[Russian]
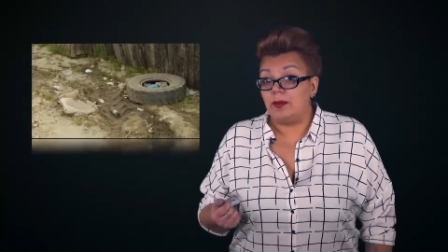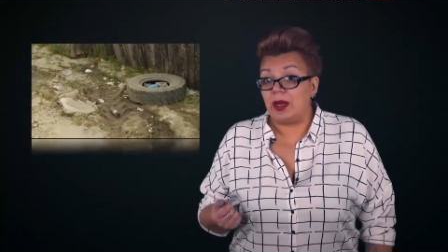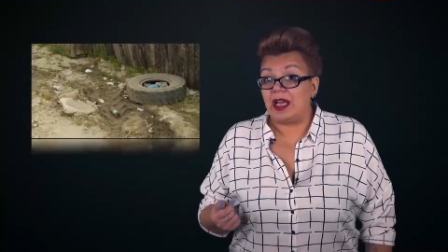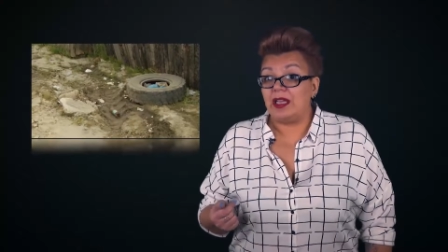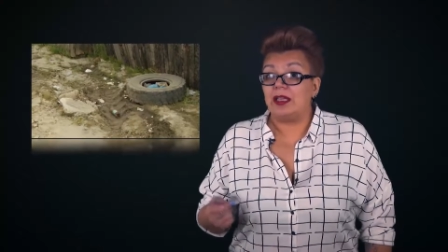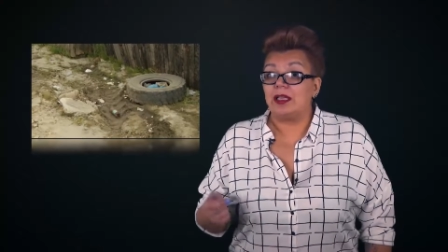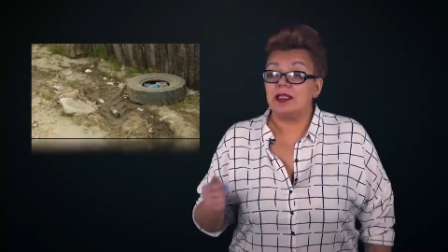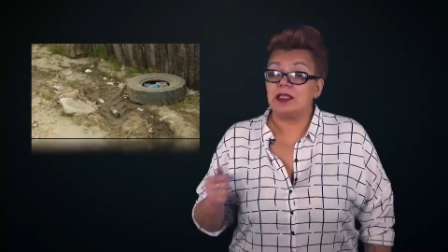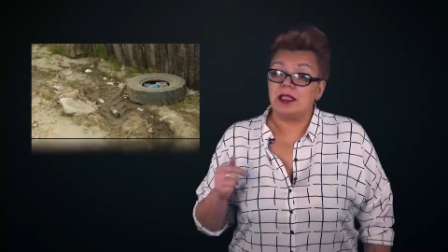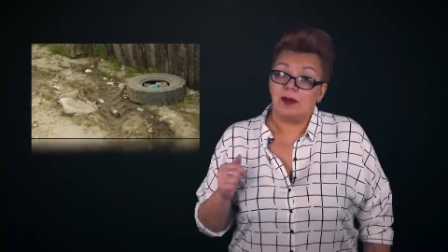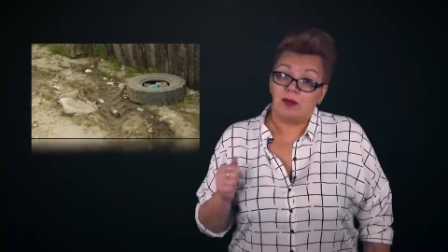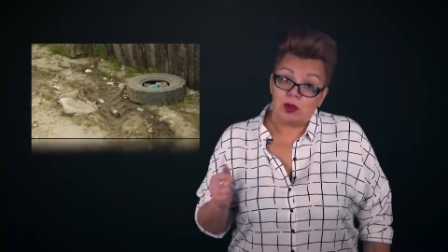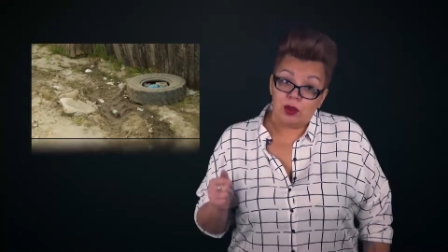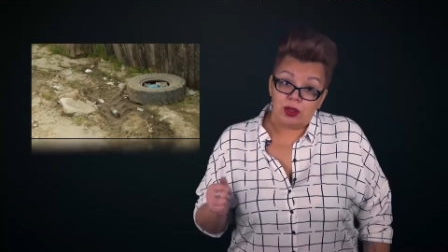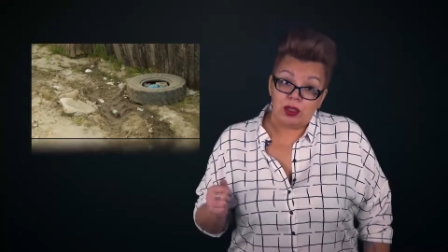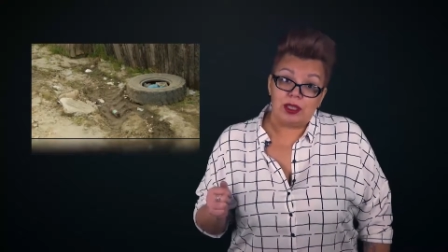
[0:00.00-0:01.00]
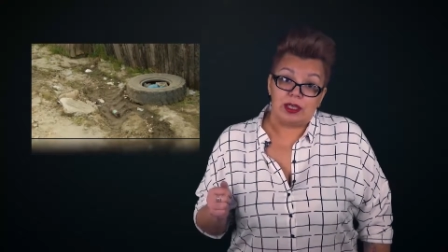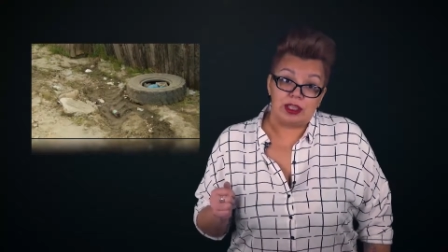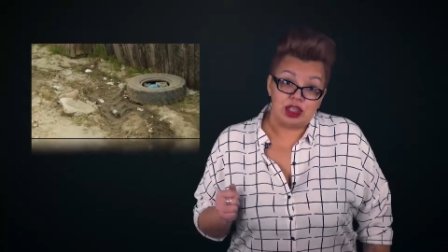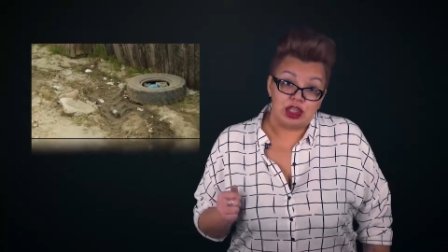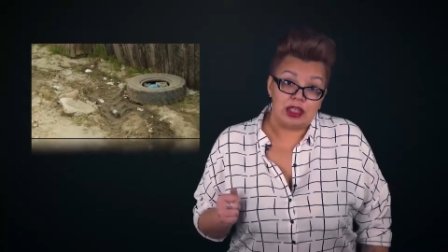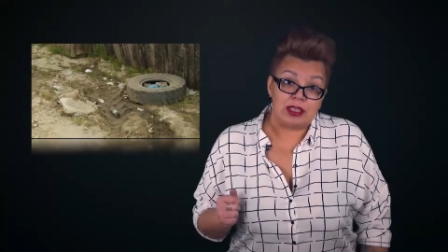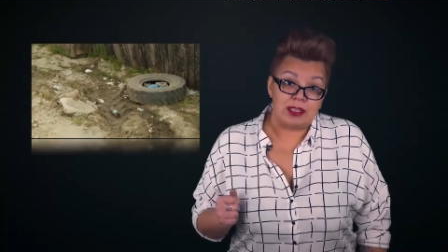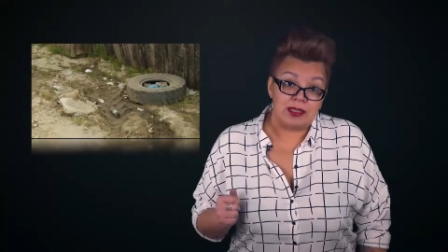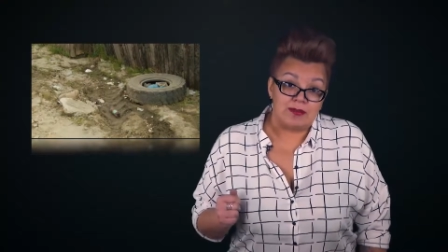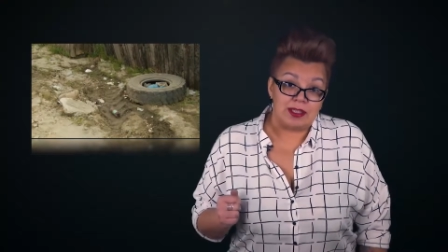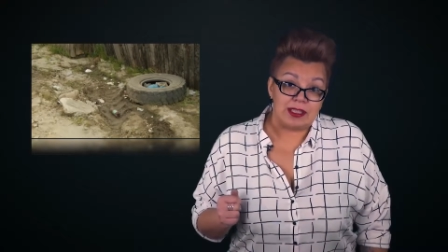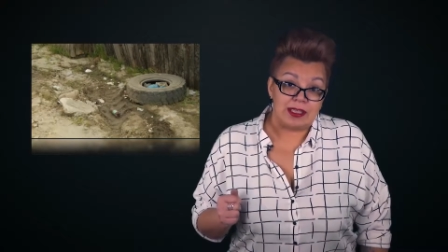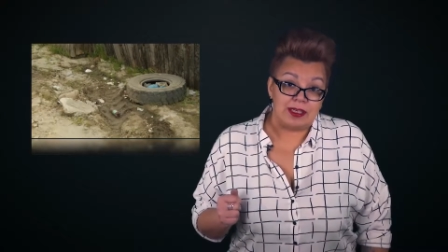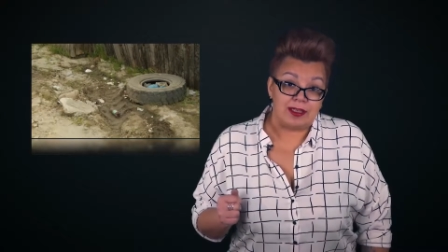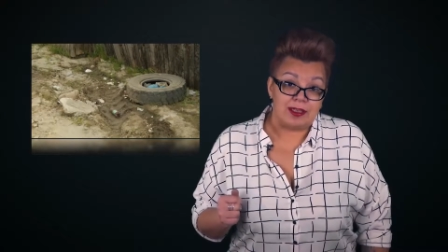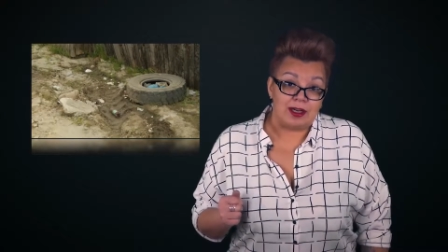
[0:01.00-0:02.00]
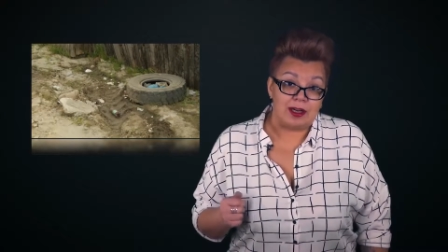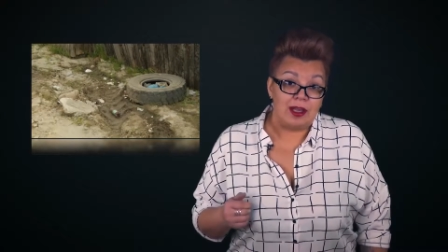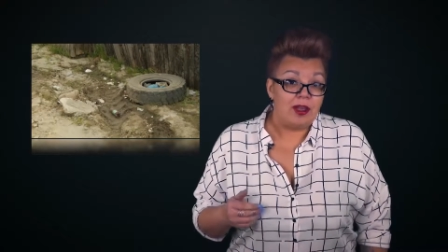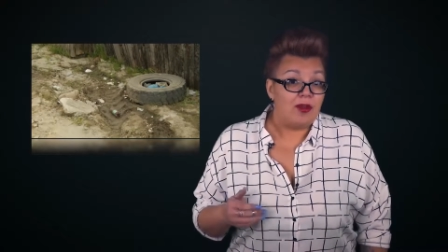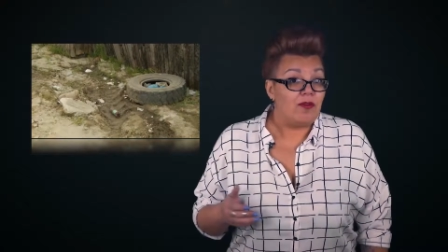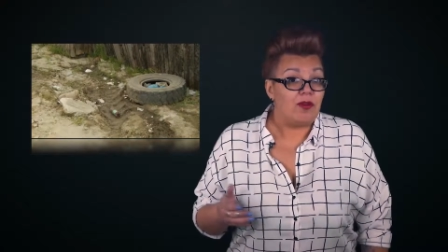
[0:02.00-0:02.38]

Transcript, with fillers: магаданские блогеры из частного сектора